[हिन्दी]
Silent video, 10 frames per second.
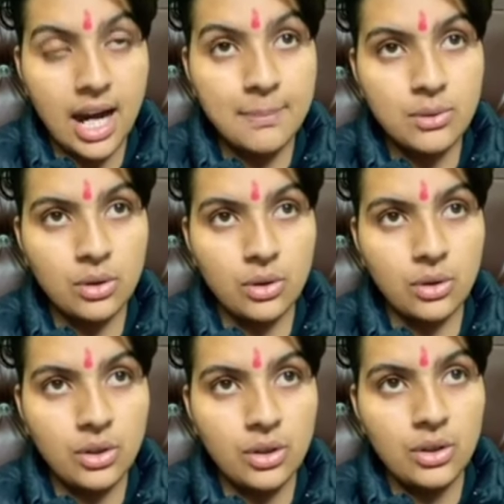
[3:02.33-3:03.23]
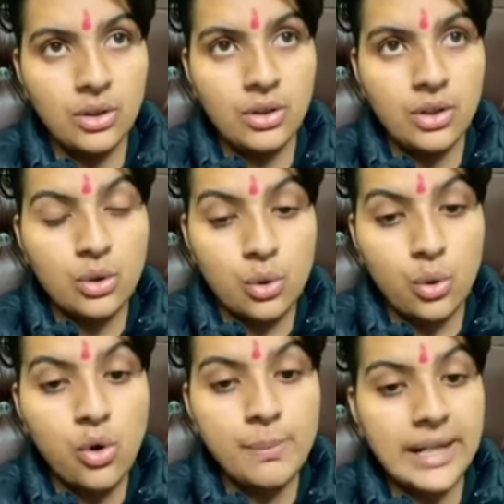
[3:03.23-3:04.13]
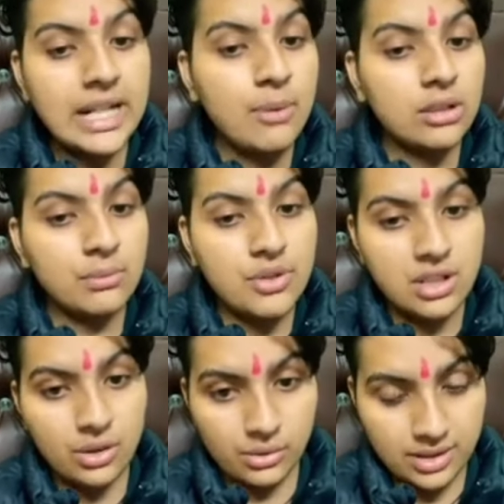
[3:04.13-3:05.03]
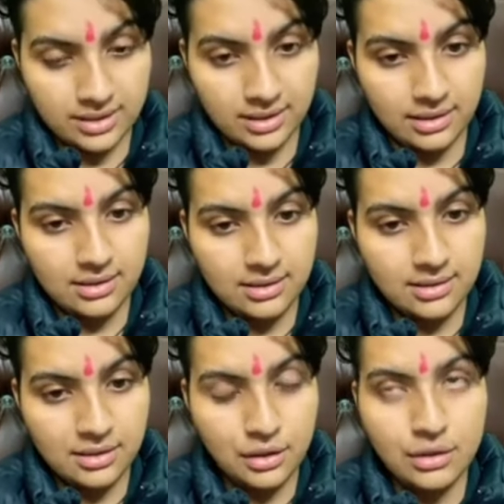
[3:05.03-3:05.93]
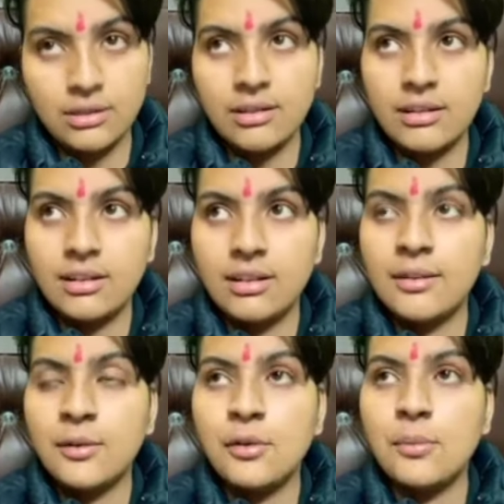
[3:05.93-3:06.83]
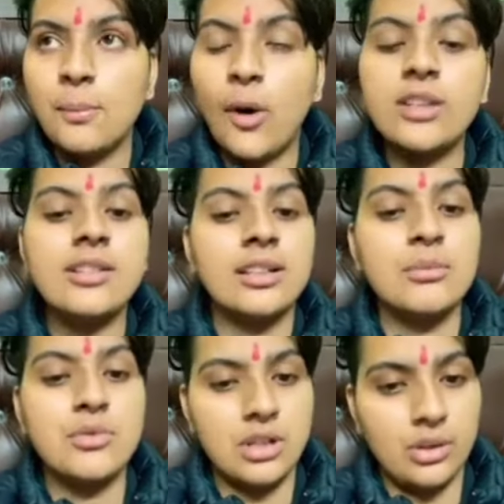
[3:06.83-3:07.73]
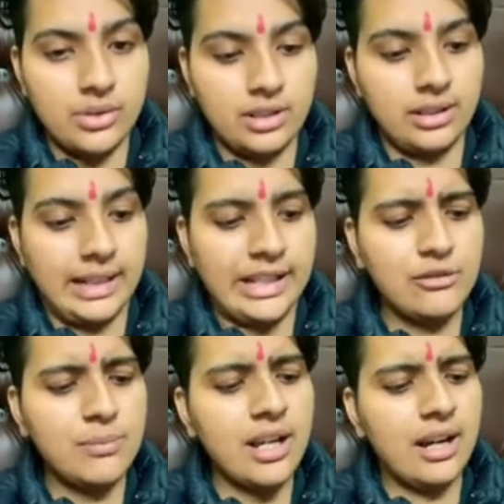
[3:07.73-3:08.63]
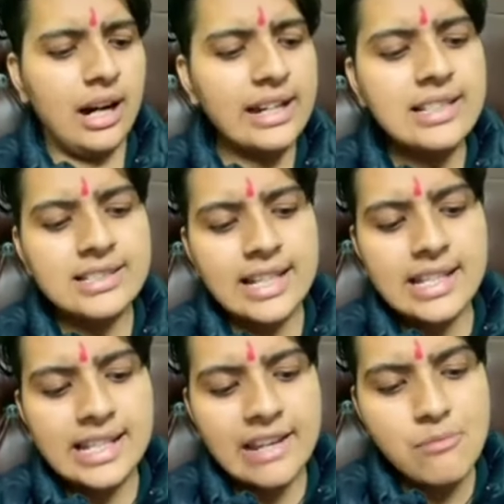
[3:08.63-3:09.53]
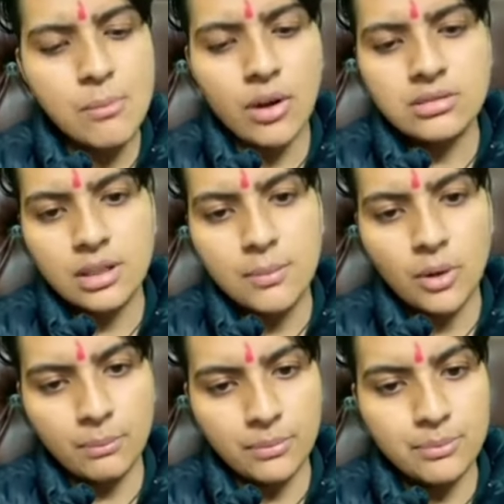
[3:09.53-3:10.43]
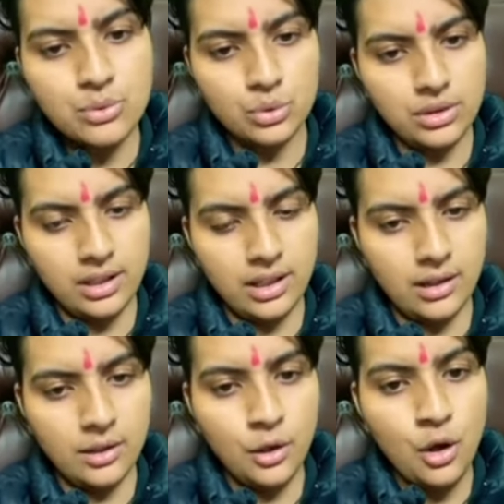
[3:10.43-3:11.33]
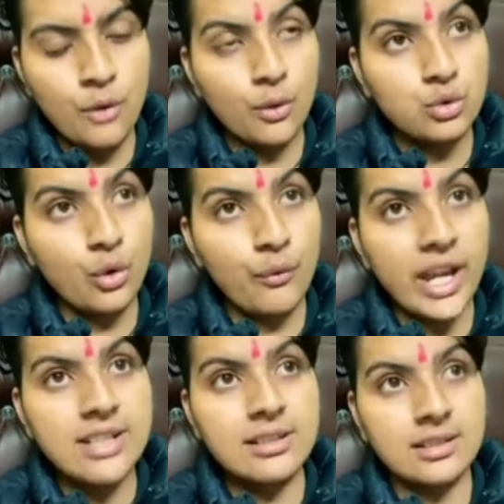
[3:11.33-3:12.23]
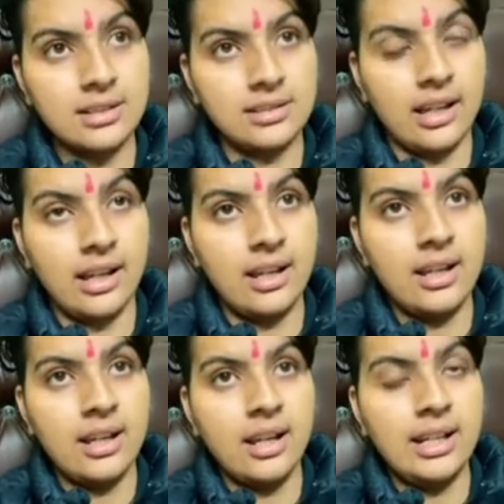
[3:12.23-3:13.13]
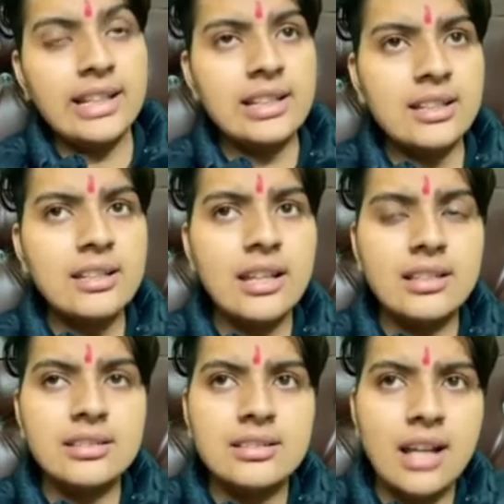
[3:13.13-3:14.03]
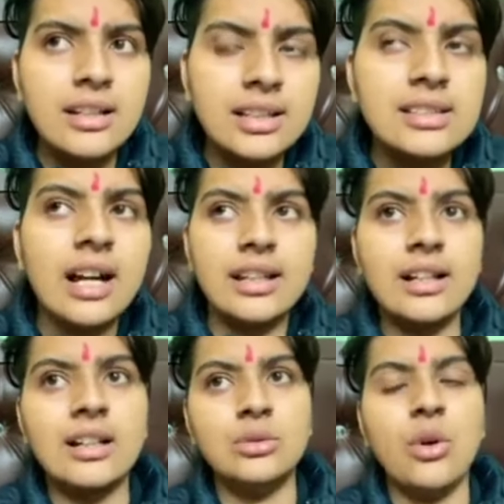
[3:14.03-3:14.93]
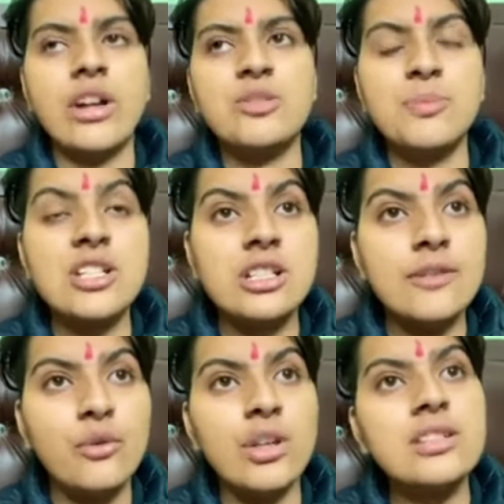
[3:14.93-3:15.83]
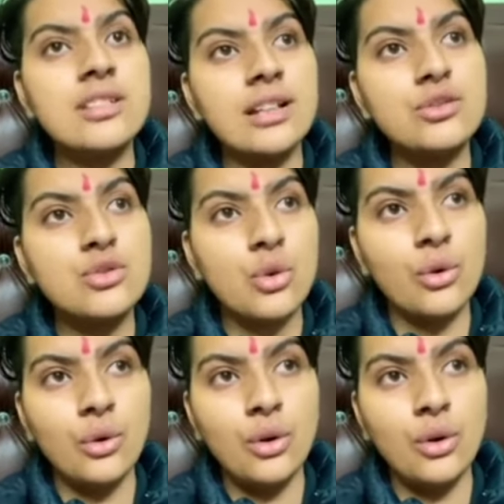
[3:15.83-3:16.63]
आप को रोक पाना बहुत मुश्किल हो जाता है यू नो बहुत ज़्यादा मुश्किल हो जाता है लाइफ में हर इंसान की लाइफ में बहुत सारी प्रॉब्लम्स होती है उसको फेस कर सकता है लेकिन किसी इंसान के जाने का दुख और स्पेशली वो इंसान जो